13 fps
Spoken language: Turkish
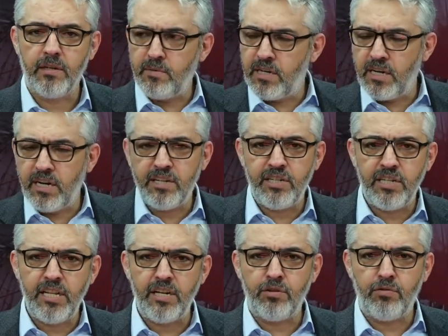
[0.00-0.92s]
Meral
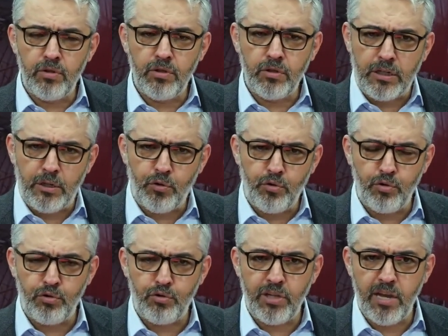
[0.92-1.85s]
Akşener'in
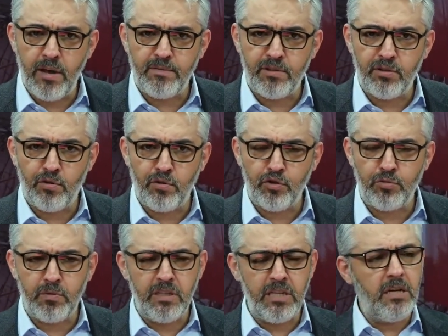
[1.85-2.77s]
kürsüde yaptığı
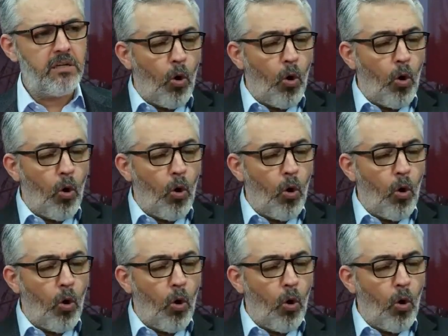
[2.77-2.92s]
konuşmada